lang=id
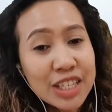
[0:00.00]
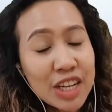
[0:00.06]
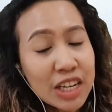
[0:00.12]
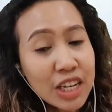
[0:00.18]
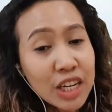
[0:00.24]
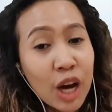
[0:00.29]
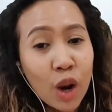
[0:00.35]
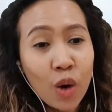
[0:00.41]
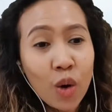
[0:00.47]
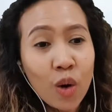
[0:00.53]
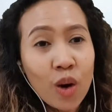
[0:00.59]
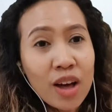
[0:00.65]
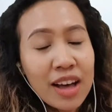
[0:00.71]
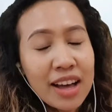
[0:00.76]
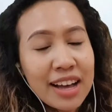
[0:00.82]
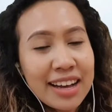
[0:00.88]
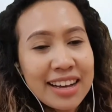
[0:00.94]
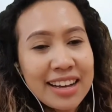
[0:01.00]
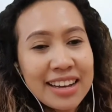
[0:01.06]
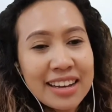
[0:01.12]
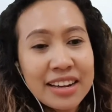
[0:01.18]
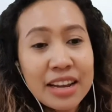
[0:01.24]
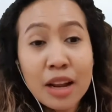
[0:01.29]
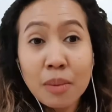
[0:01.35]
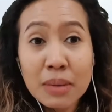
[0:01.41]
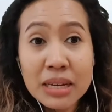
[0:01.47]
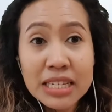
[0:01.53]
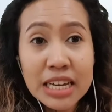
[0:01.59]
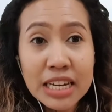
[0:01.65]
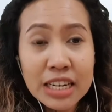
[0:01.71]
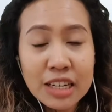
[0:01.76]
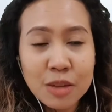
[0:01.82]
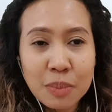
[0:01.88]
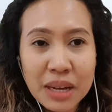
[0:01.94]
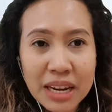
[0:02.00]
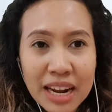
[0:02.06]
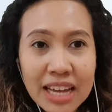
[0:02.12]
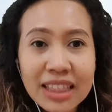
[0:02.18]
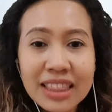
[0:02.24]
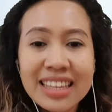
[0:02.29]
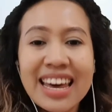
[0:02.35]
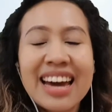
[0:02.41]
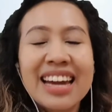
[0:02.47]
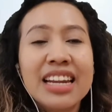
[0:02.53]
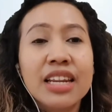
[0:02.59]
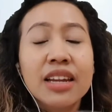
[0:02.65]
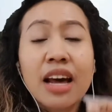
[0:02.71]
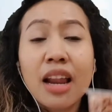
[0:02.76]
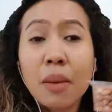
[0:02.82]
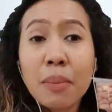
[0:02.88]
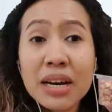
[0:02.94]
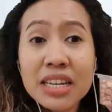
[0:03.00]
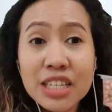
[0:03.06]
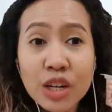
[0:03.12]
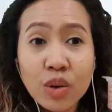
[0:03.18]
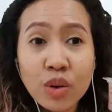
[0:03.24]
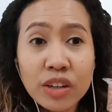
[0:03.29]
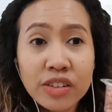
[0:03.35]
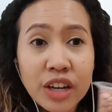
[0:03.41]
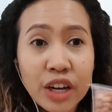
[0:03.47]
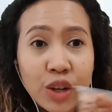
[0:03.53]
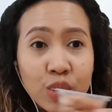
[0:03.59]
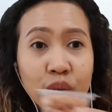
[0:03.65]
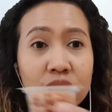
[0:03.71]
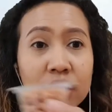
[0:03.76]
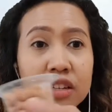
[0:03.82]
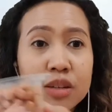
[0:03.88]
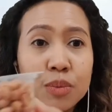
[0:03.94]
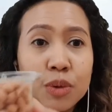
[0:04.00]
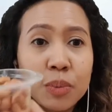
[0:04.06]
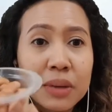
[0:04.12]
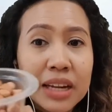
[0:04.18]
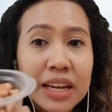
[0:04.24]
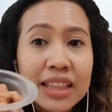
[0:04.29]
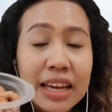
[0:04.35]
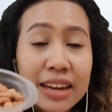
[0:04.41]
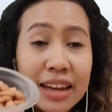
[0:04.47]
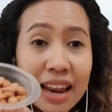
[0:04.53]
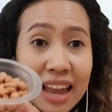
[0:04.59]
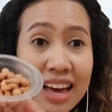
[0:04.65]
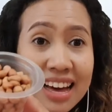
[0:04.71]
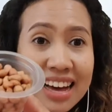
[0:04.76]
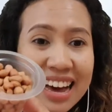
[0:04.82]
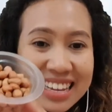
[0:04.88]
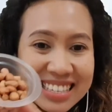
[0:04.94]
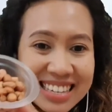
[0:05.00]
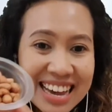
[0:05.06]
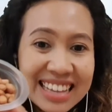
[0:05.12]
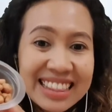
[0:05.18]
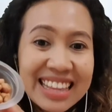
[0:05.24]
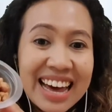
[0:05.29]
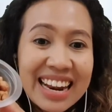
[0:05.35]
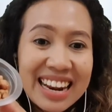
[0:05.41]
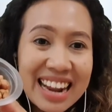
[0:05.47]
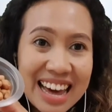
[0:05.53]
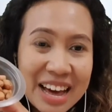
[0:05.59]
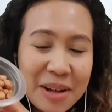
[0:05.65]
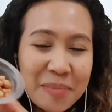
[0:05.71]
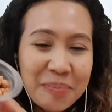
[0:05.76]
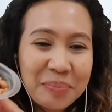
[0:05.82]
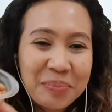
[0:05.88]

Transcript: Jadi kalau uh, dalam bahasa Inggris pinat ya, dalam bahasa Indonesia itu yang disebut pinat adalah kacang tanah.